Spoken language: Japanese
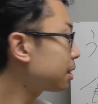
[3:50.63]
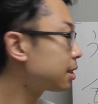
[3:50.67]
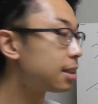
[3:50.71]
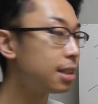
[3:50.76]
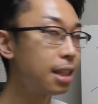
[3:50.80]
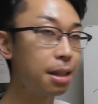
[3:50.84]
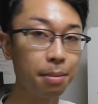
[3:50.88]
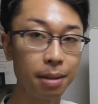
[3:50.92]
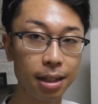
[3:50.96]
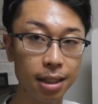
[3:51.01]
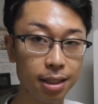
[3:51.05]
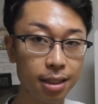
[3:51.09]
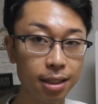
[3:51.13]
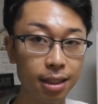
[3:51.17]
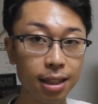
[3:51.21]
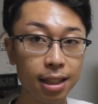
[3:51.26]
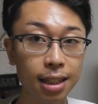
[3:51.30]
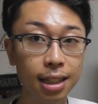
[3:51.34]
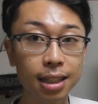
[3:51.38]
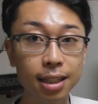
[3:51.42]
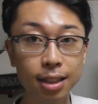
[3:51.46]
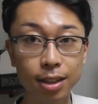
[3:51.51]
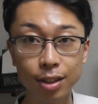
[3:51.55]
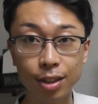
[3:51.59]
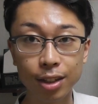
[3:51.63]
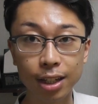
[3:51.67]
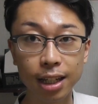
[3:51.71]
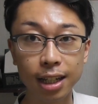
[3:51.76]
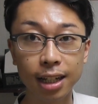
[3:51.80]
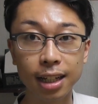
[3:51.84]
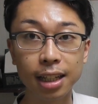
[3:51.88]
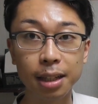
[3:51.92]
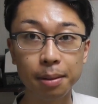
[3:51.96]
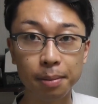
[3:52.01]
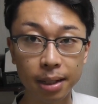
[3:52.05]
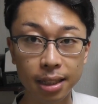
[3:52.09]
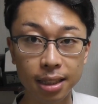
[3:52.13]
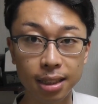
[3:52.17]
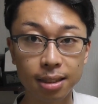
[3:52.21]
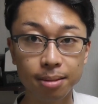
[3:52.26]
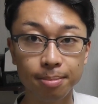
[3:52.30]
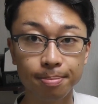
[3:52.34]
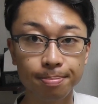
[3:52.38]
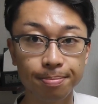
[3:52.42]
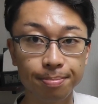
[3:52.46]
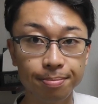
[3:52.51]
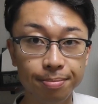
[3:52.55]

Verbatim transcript: まず出ますインスリンが出ます